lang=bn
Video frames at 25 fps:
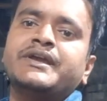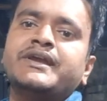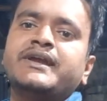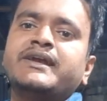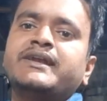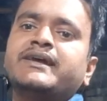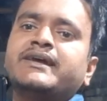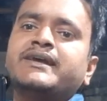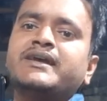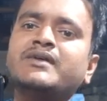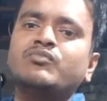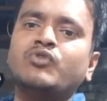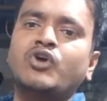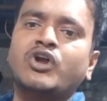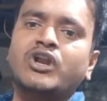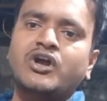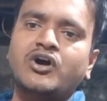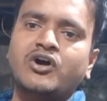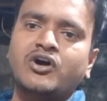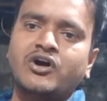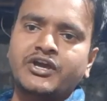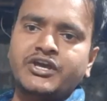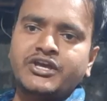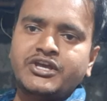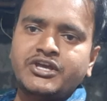এটাকে বলা
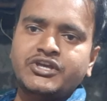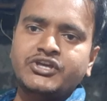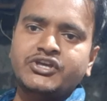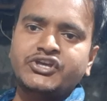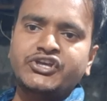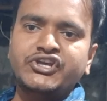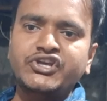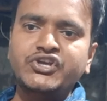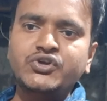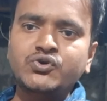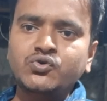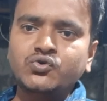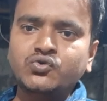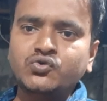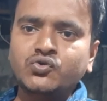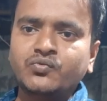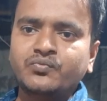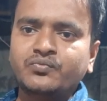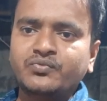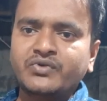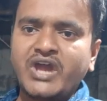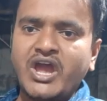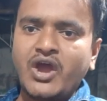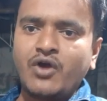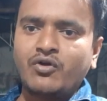হয় ইউটিউব
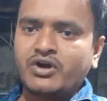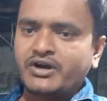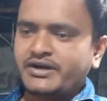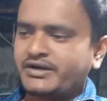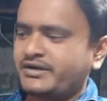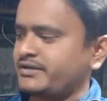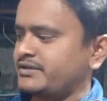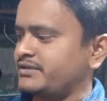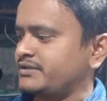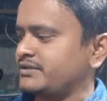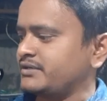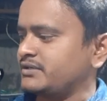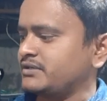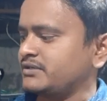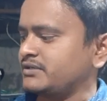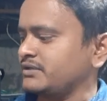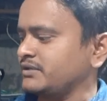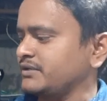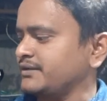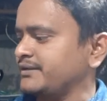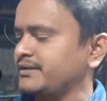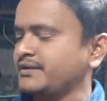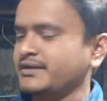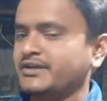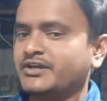অ্যাওয়ার্ড
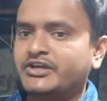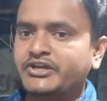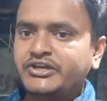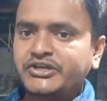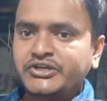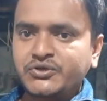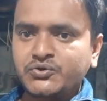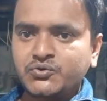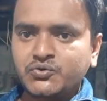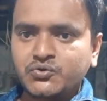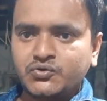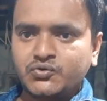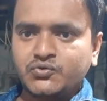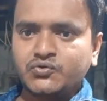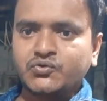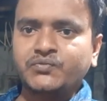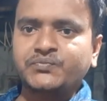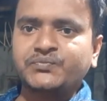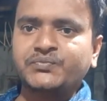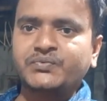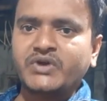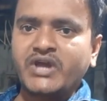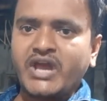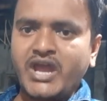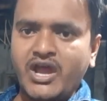ইউটিউব
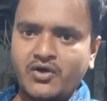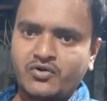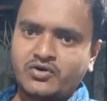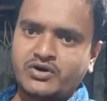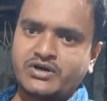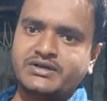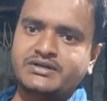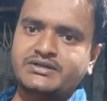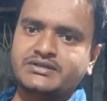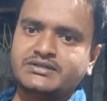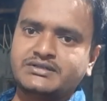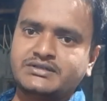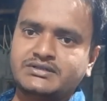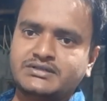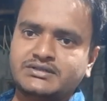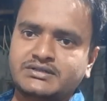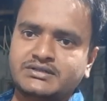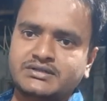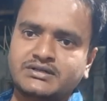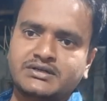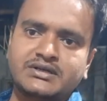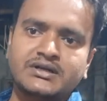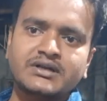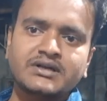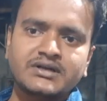অ্যাওয়ার্ড
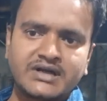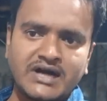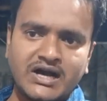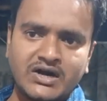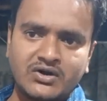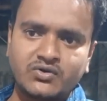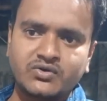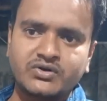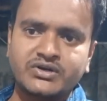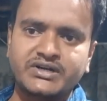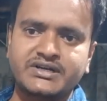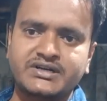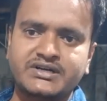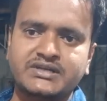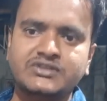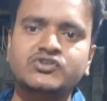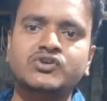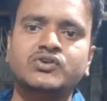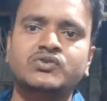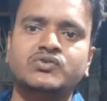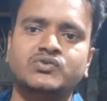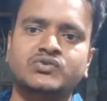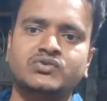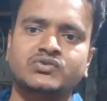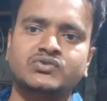কারণ এটা
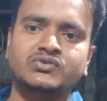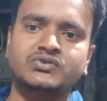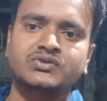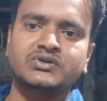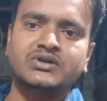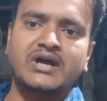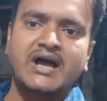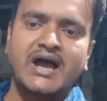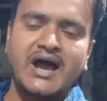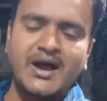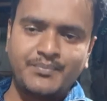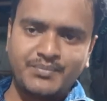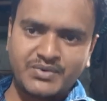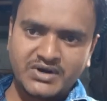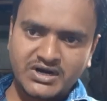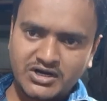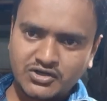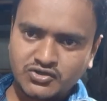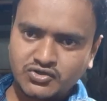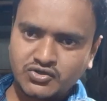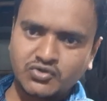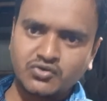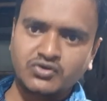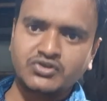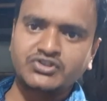যখন আপনারা
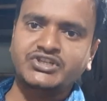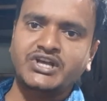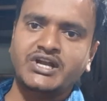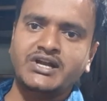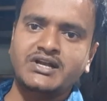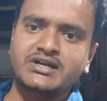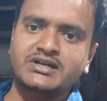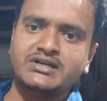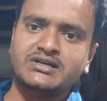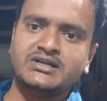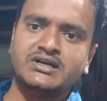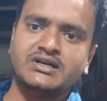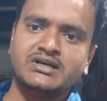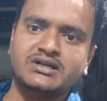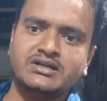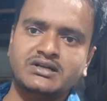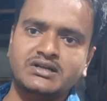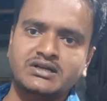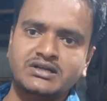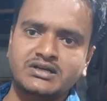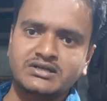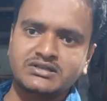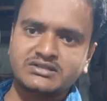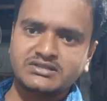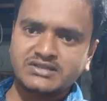যখন চ্যানেলটা
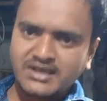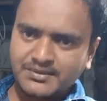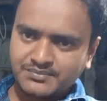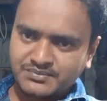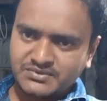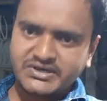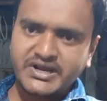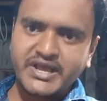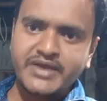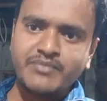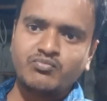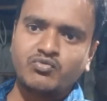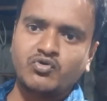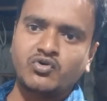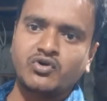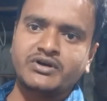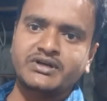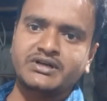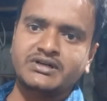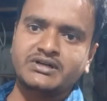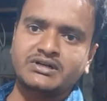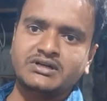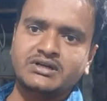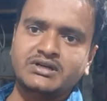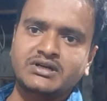সাবস্ক্রাইব
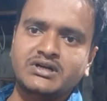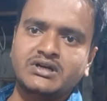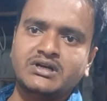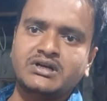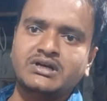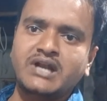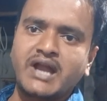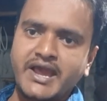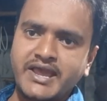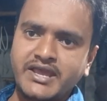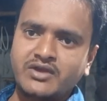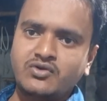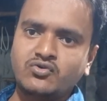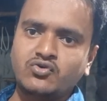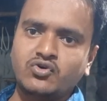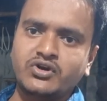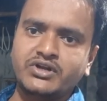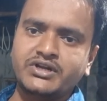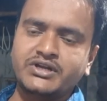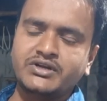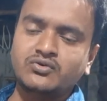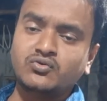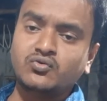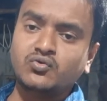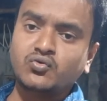করেন লাইক
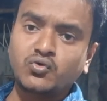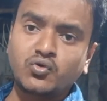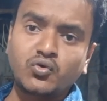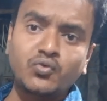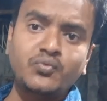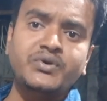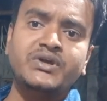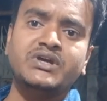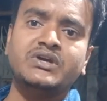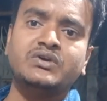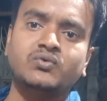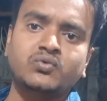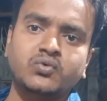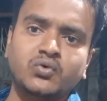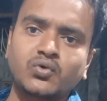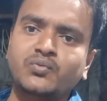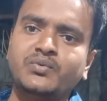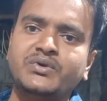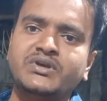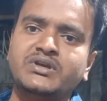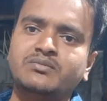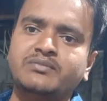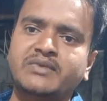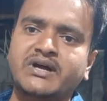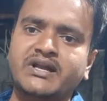করেন খুবই
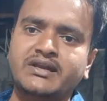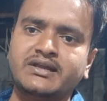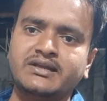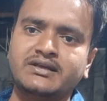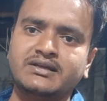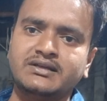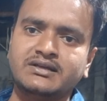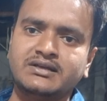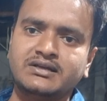খুবই মানে